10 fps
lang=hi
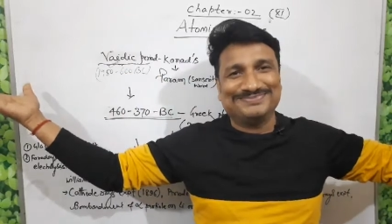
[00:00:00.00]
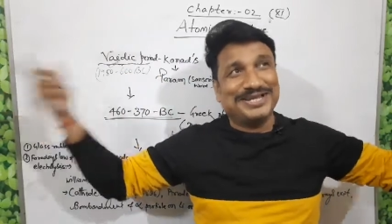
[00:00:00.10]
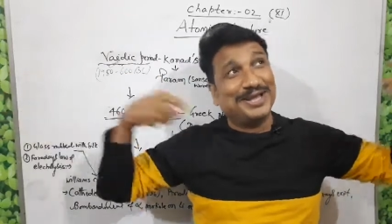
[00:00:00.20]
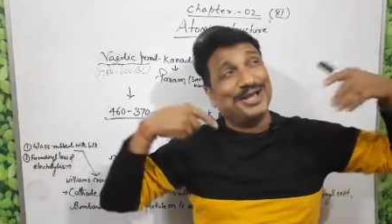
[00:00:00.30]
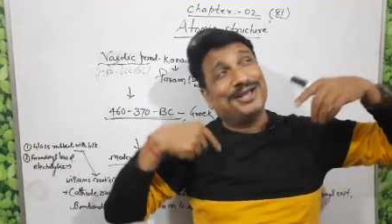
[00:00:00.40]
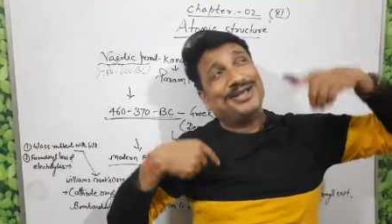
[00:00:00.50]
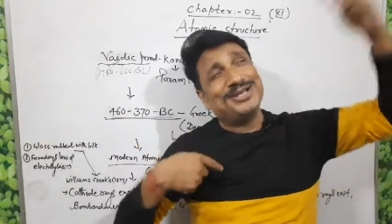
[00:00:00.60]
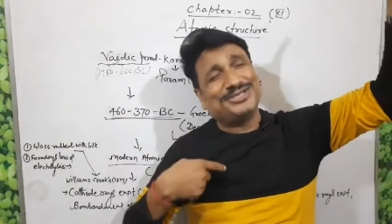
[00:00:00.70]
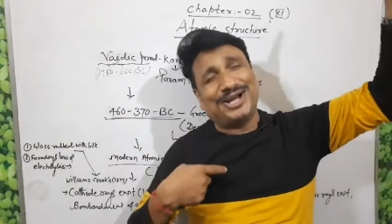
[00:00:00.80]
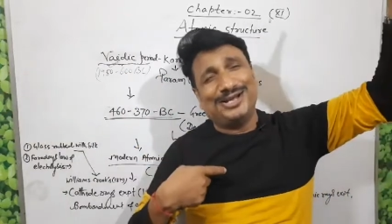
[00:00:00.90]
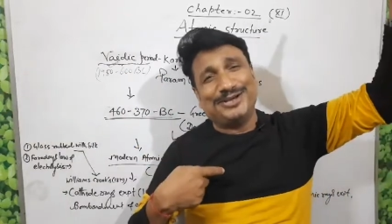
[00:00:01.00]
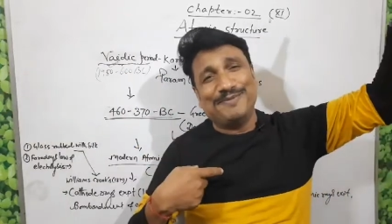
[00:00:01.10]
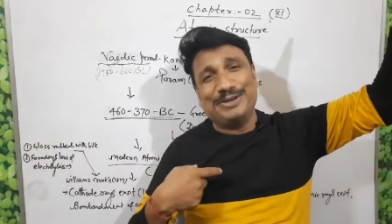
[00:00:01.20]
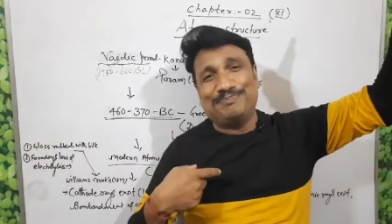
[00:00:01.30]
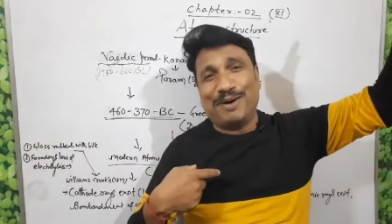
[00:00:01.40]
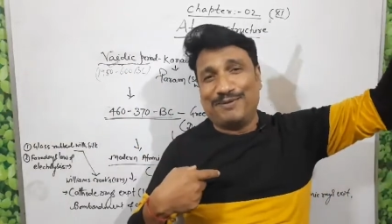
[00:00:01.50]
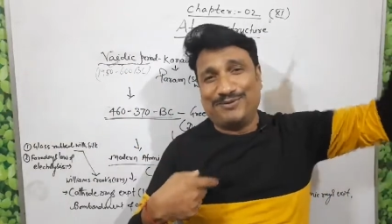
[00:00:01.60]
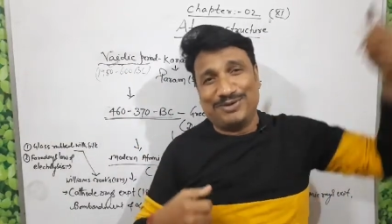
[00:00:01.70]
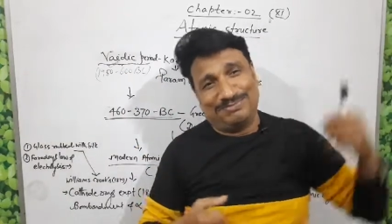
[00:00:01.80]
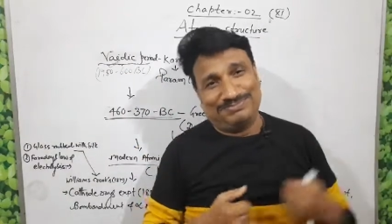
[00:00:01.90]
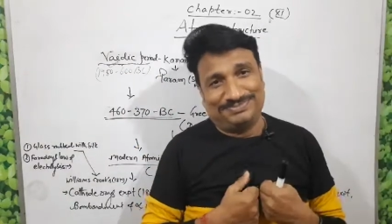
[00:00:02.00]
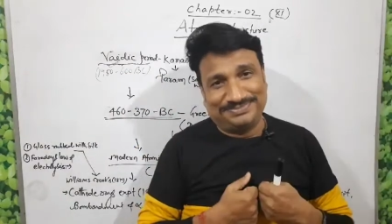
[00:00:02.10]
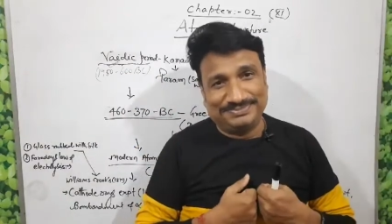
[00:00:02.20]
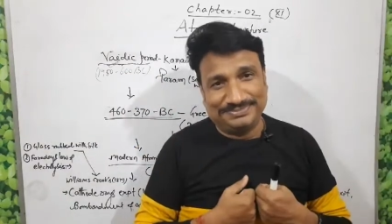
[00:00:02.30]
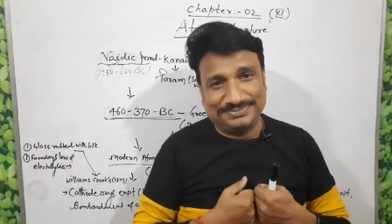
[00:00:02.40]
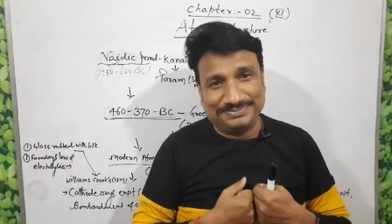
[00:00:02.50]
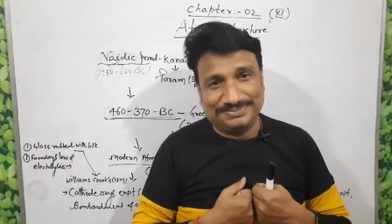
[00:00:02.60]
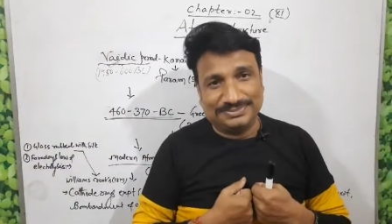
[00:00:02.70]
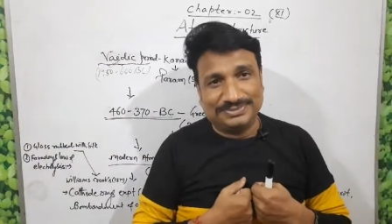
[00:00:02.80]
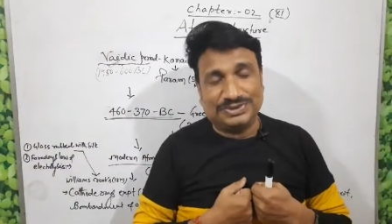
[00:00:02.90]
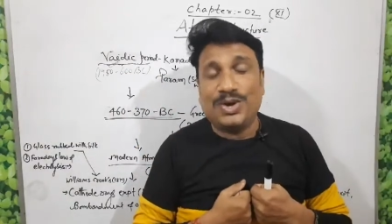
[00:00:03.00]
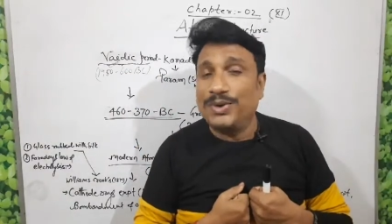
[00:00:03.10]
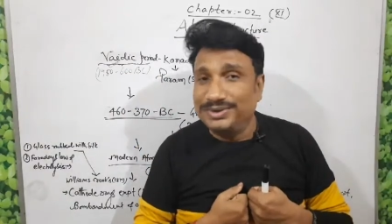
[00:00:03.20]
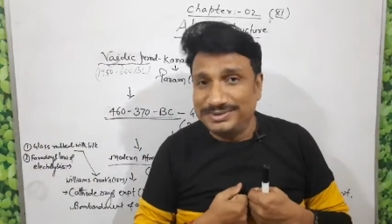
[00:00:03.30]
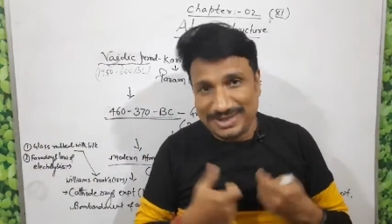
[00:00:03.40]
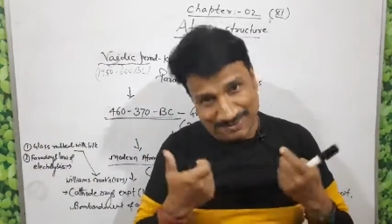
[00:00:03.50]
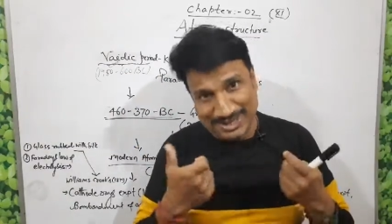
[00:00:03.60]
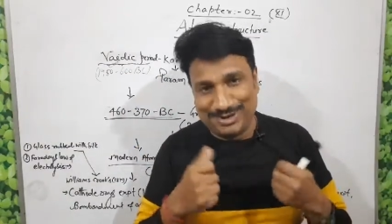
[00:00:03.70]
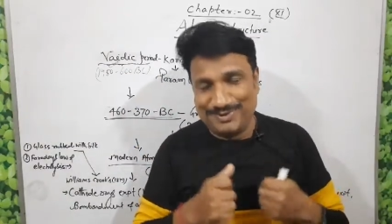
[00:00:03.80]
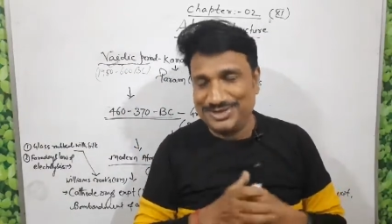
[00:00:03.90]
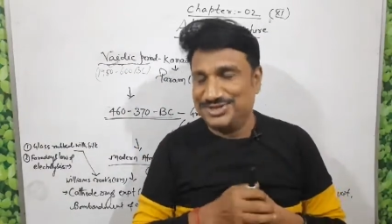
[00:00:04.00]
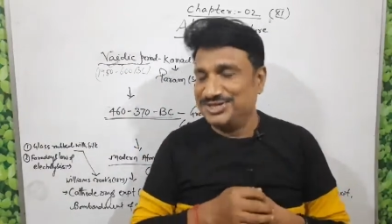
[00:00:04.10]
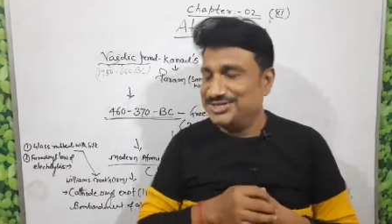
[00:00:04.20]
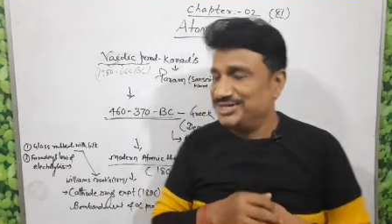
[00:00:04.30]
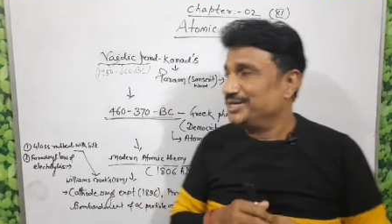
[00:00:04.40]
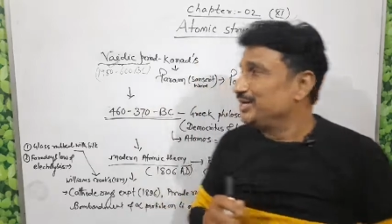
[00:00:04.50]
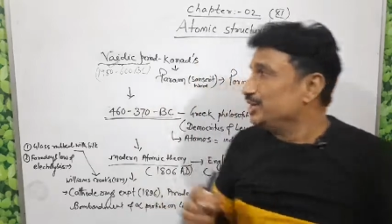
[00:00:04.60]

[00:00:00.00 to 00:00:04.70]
नहीं इज अल्टीमेट पावरफुल कौन हमारे हनुमान जी जी